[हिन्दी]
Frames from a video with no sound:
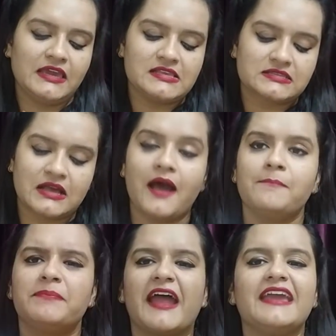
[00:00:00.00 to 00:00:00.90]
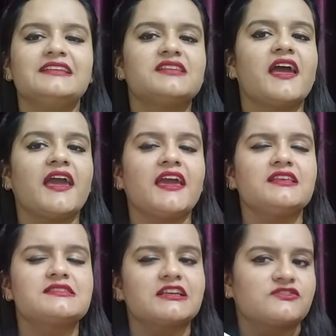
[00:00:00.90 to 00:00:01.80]
इसका प्राइस
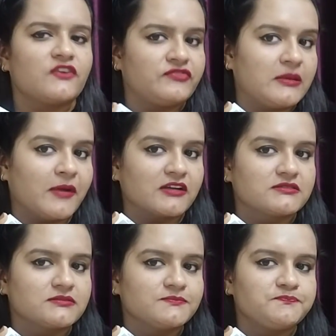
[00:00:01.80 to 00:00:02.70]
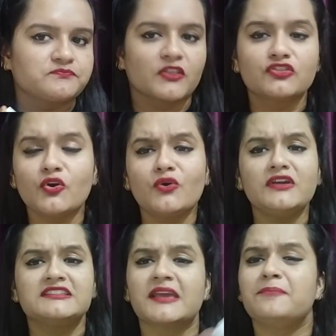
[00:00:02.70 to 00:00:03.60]
है सिक्स फिफ्टी बक्स
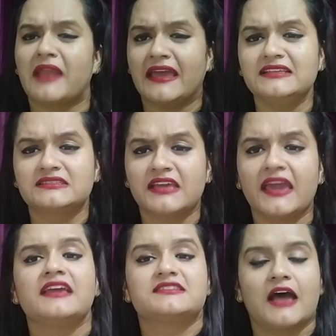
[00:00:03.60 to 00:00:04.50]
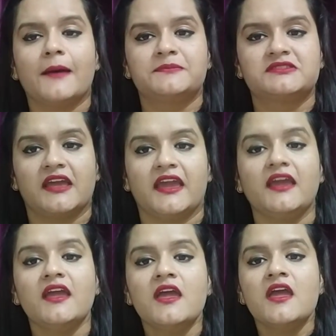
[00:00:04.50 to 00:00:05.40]
तो इसके प्राइस के हिसाब से
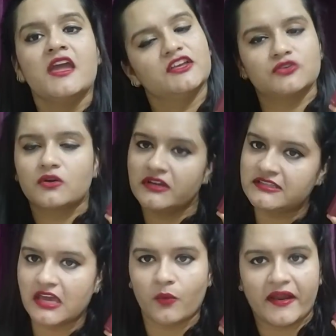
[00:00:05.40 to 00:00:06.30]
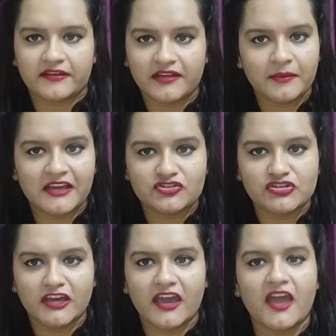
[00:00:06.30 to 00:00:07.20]
इसको इसकी क्वांटिटी भी
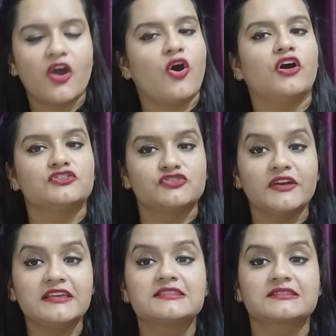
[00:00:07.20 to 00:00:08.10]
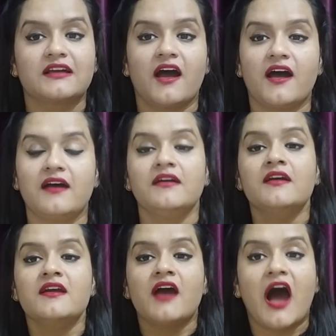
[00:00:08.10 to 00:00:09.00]
अच्छी है और जो इसका
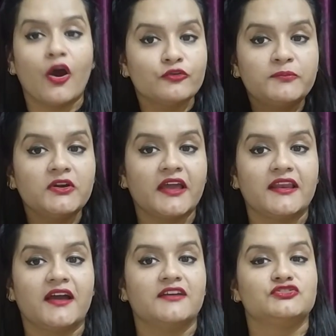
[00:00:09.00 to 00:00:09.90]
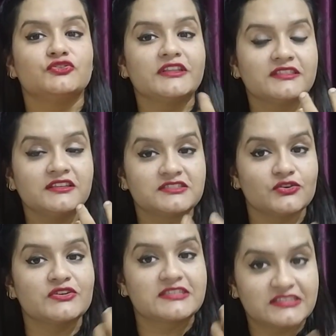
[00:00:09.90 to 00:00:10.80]
आउटपुट है ना जो
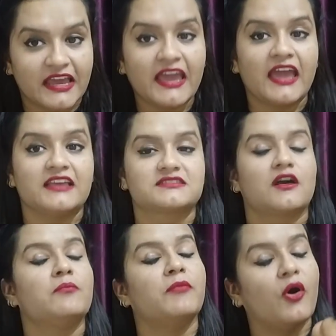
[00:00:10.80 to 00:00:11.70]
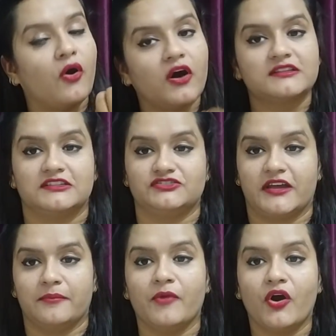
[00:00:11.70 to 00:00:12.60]
जो स्टे है इसका बहुत
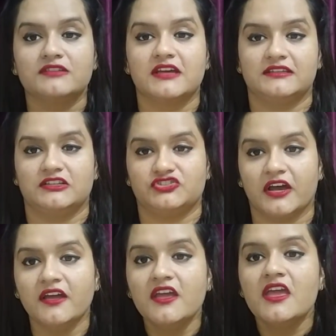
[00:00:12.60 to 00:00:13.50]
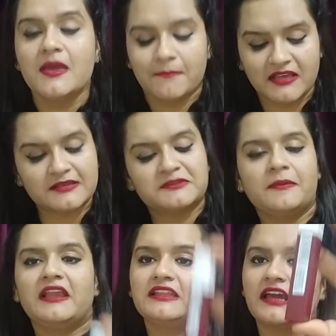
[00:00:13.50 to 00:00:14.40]
अच्छा है बहुत ज़्यादा अच्छा मैं सबसे
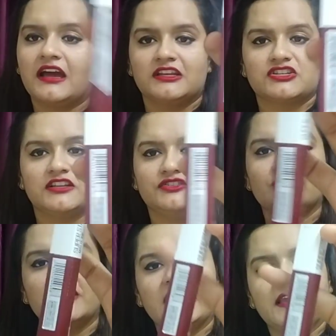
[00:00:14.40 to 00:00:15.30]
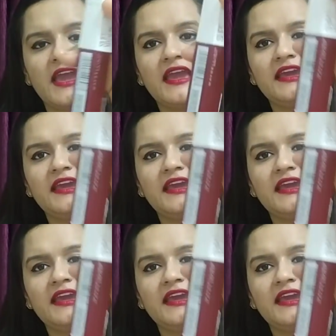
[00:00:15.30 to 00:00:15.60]
पहले दिखाना चाहती हूँ कि ये